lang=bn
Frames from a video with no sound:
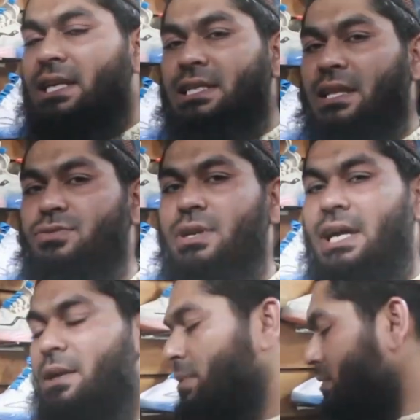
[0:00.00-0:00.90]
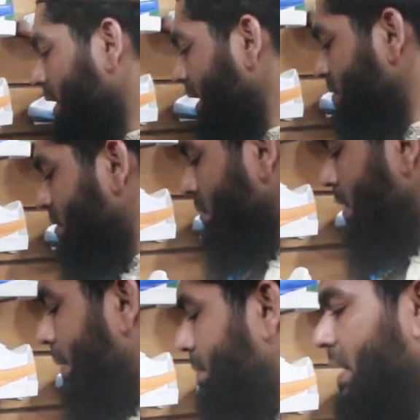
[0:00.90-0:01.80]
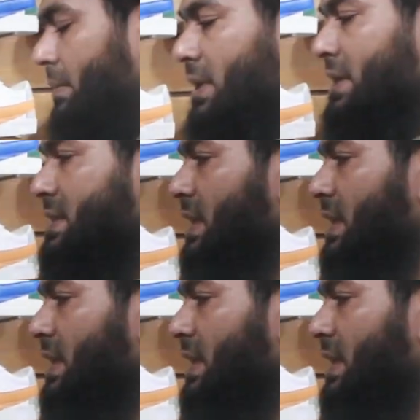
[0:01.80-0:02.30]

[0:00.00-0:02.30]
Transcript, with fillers: হাজার সাতশো টাকার ভিতরে এই জুতোগুলো আপনারা আমাদের কাছ